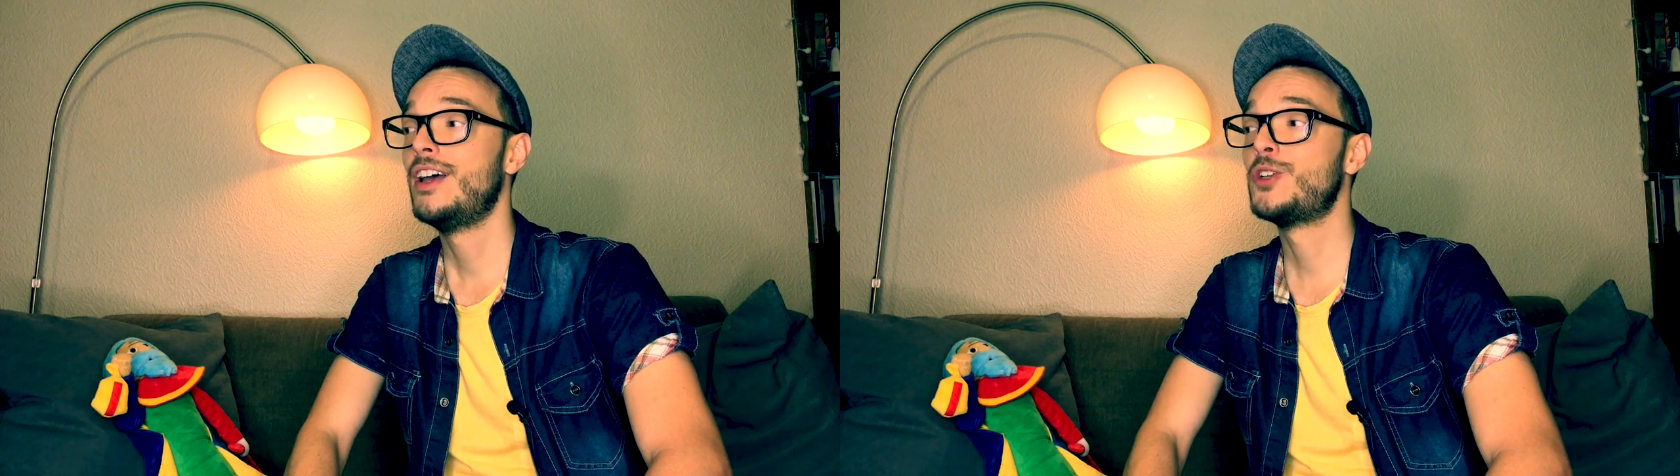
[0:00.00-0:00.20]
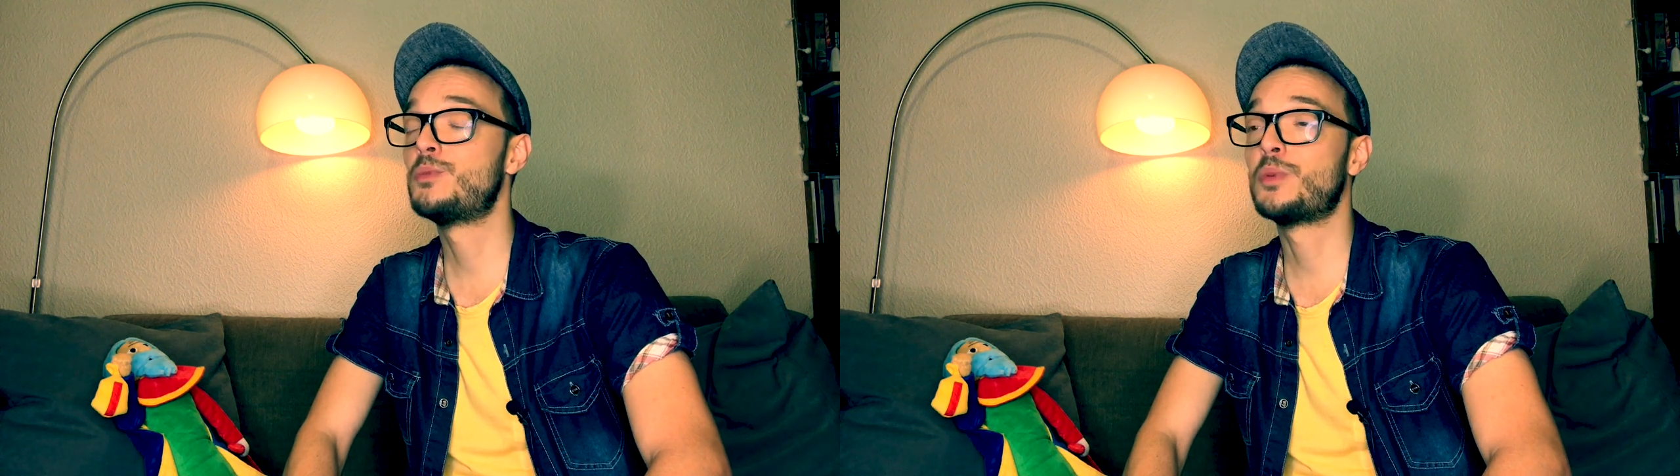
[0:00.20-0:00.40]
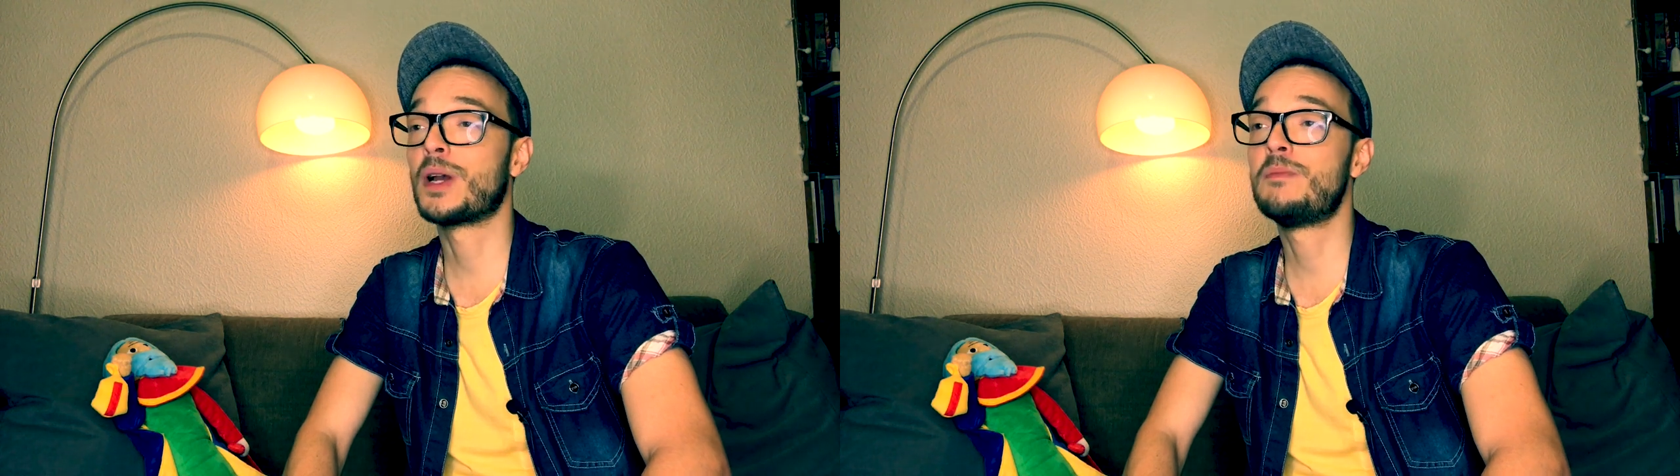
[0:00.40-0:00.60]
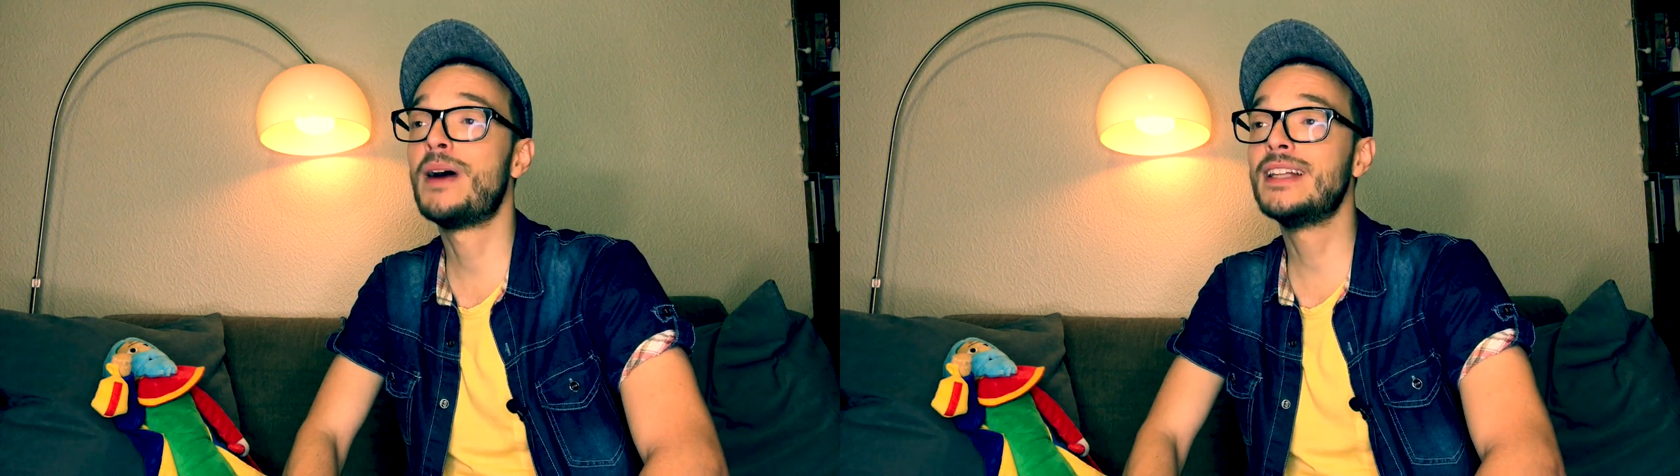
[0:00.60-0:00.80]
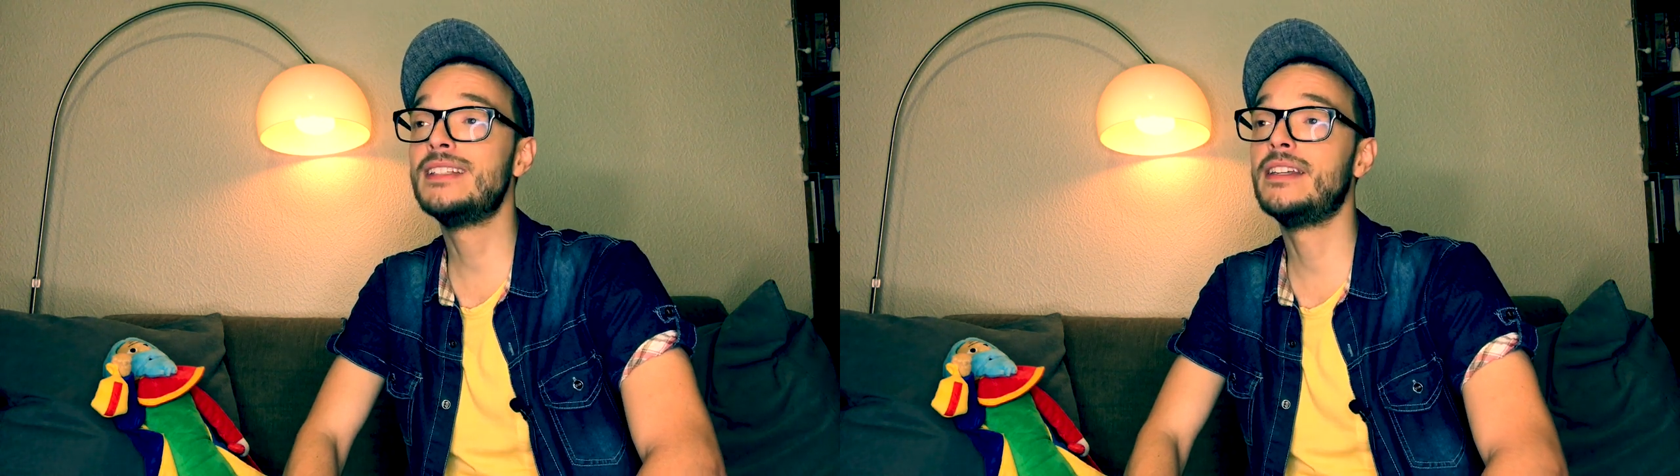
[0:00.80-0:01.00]
Je pourrais
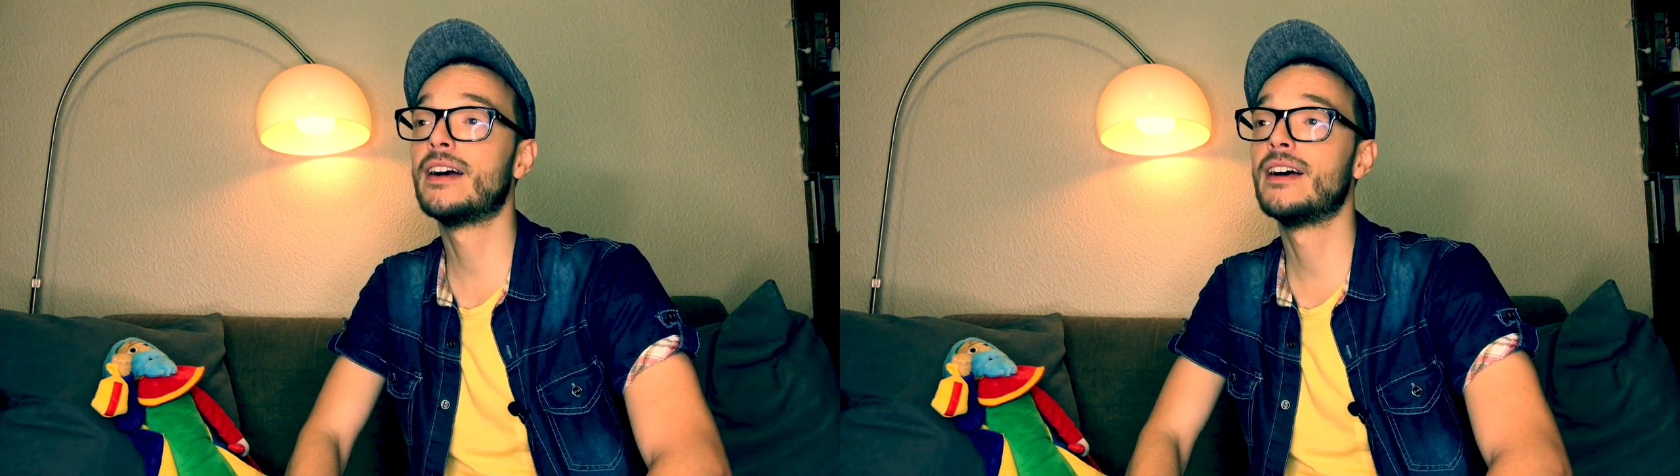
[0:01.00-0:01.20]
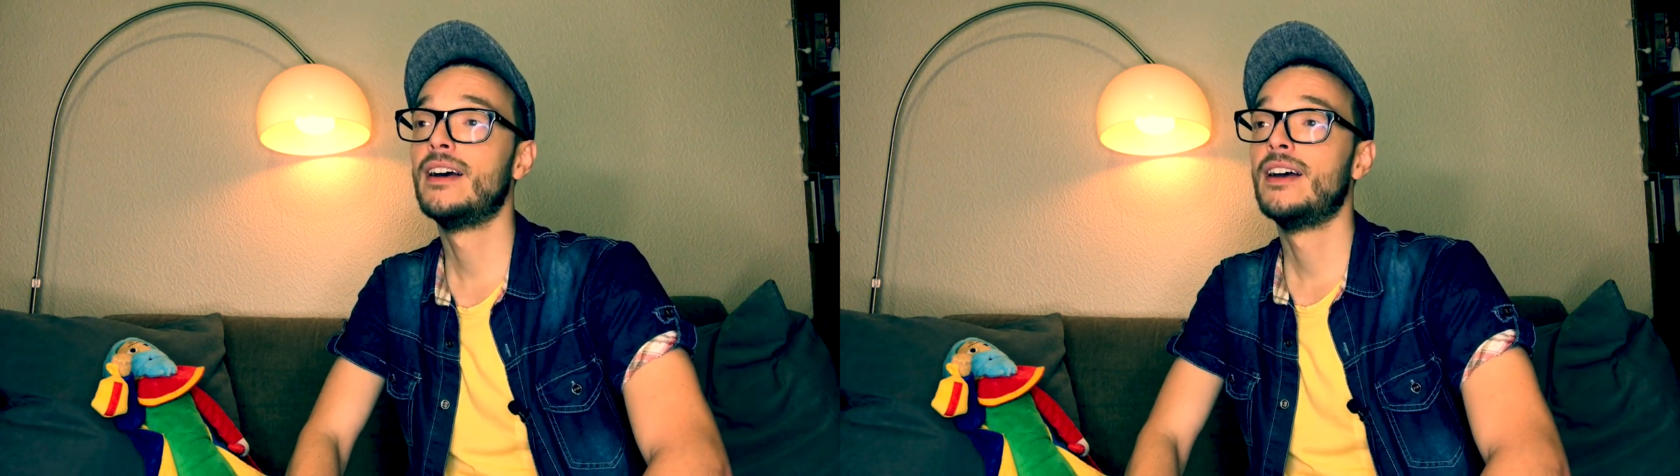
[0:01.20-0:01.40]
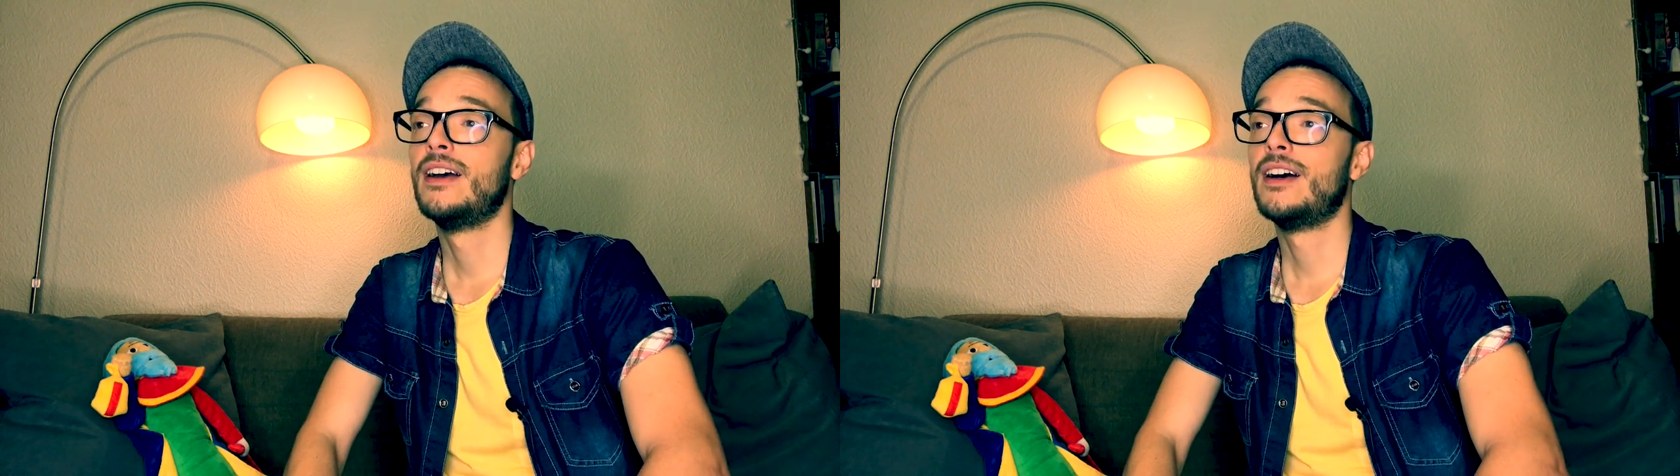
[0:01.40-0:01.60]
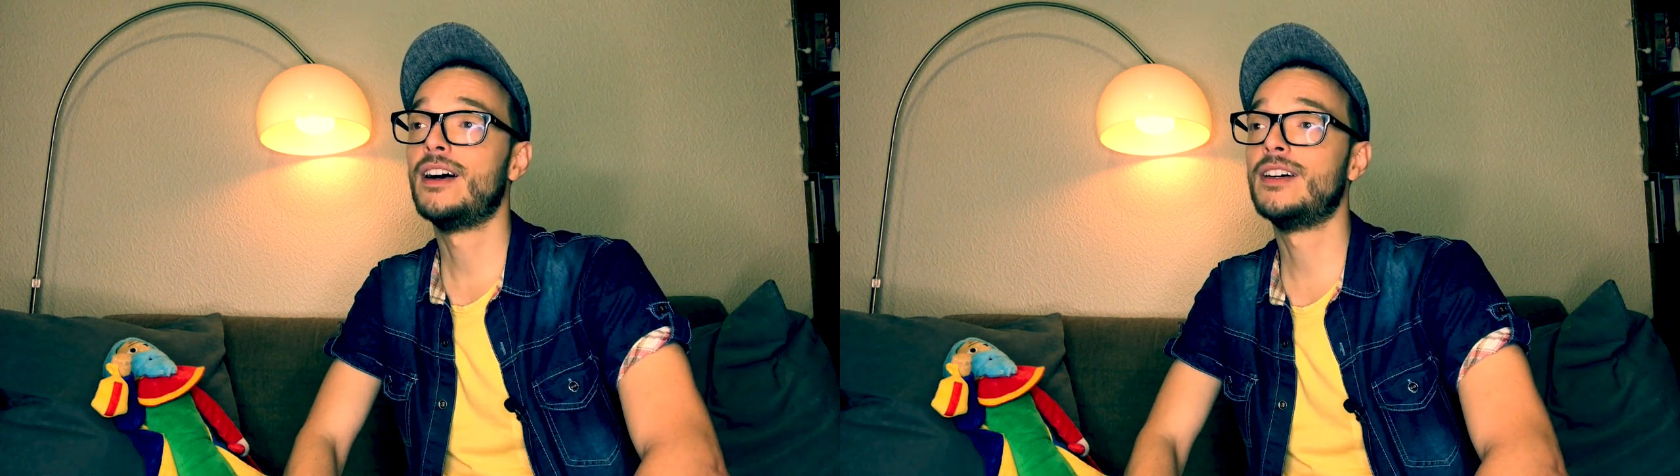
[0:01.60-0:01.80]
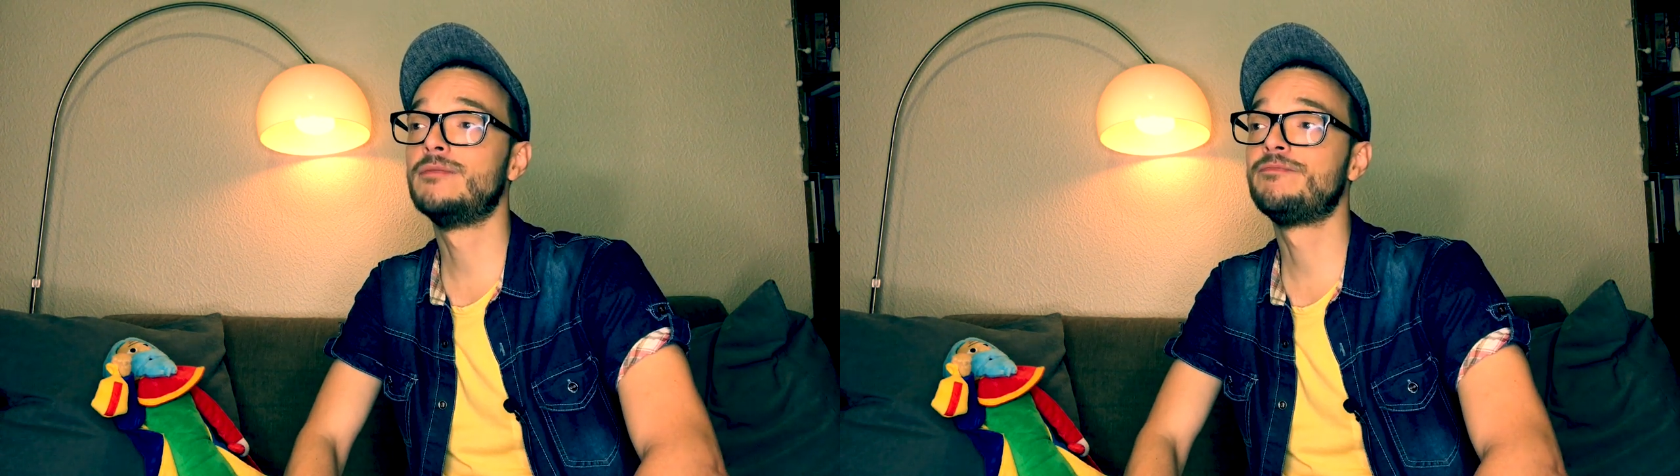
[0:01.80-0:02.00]
pas dire.
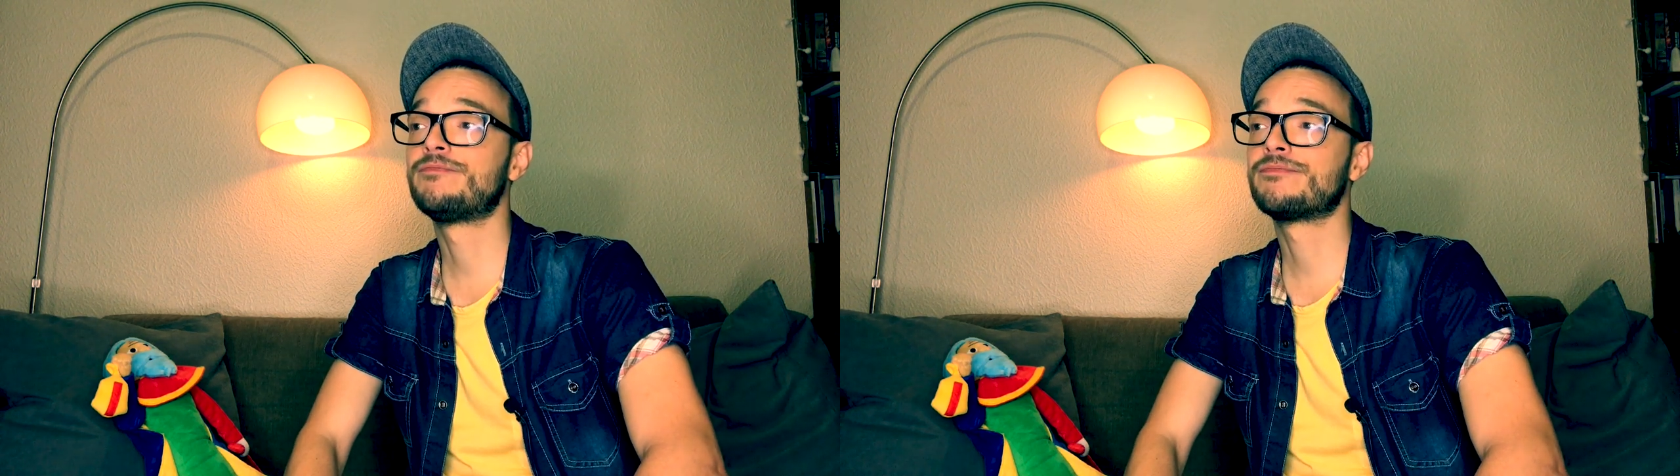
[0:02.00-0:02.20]
Euh,